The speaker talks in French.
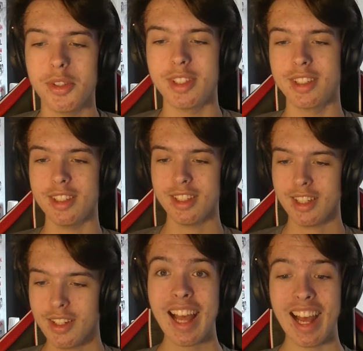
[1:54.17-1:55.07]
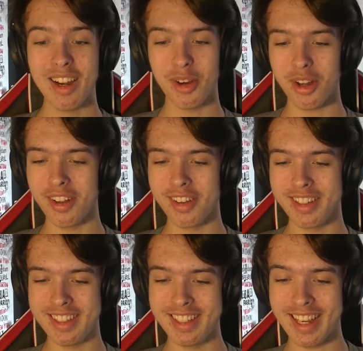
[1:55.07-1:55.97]
connaissez. Alors,
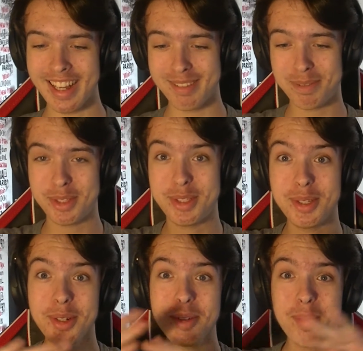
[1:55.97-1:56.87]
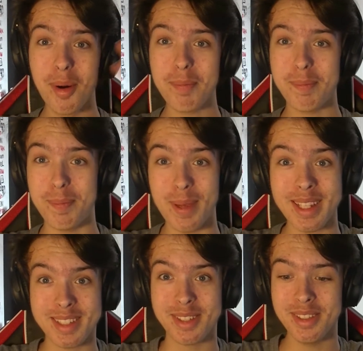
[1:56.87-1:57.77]
il y a absolument
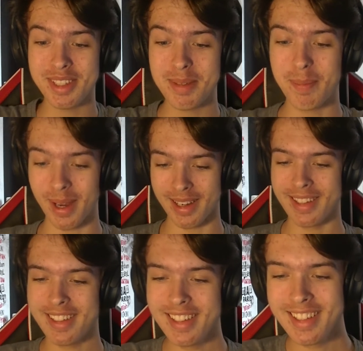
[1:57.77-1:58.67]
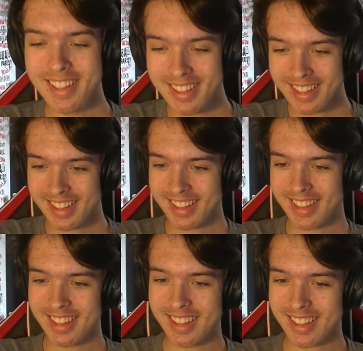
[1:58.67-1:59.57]
personne qui parle.
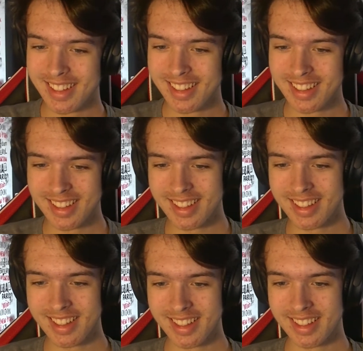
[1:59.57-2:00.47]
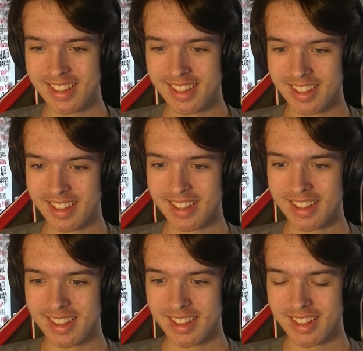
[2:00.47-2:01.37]
Mais en vrai, euh, sans te mentir, à, la toute